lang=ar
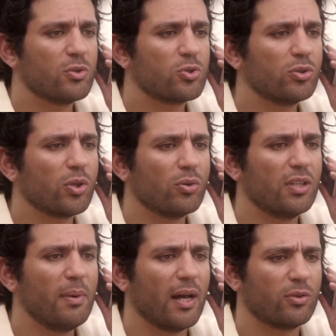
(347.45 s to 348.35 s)
صورتك
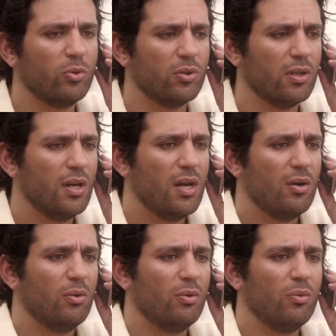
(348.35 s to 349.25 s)
قدامي على طول
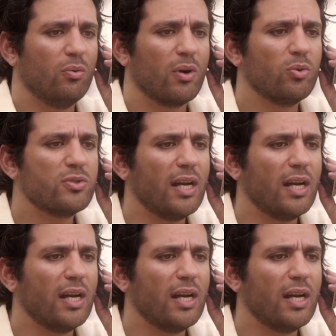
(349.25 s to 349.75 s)
واكون